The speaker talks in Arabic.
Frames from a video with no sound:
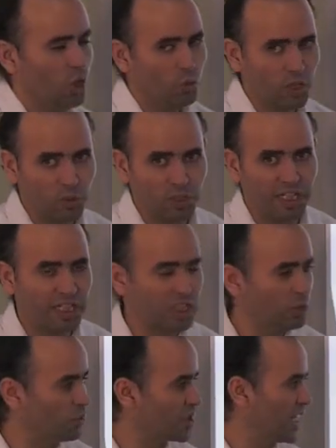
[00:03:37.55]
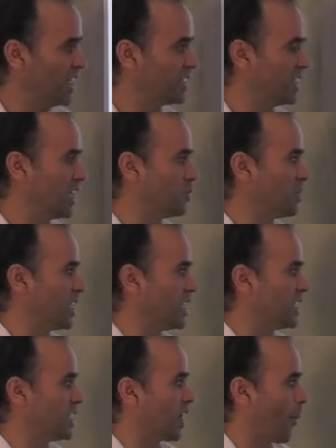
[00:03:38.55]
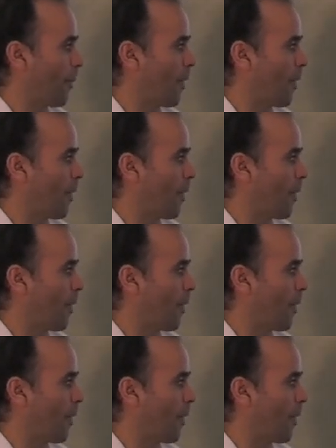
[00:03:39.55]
والولايات المتحده الامريكيه